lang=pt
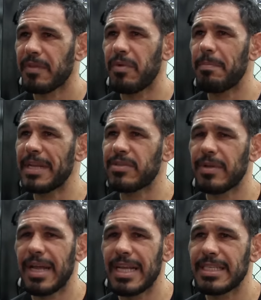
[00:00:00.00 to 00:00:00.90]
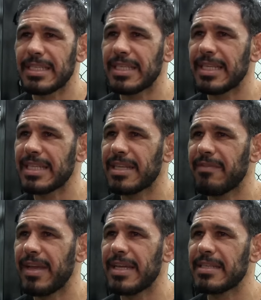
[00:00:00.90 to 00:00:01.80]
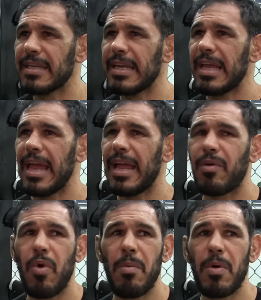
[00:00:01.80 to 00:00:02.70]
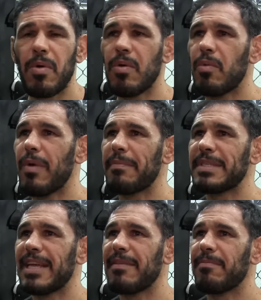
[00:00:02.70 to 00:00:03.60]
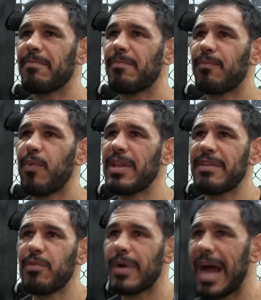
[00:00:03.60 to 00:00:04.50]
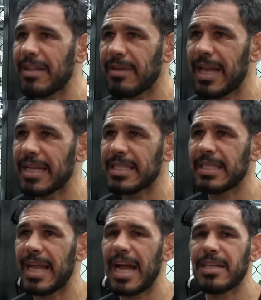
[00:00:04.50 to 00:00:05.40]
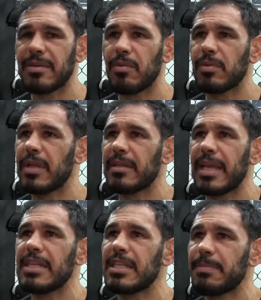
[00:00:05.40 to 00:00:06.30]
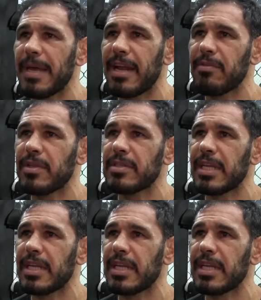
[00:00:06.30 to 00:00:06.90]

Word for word: Foi impressionante, assim, dessa vez, é, como o UFC foi divulgado lá na cidade, o tanto que eles esperavam. Eu tenho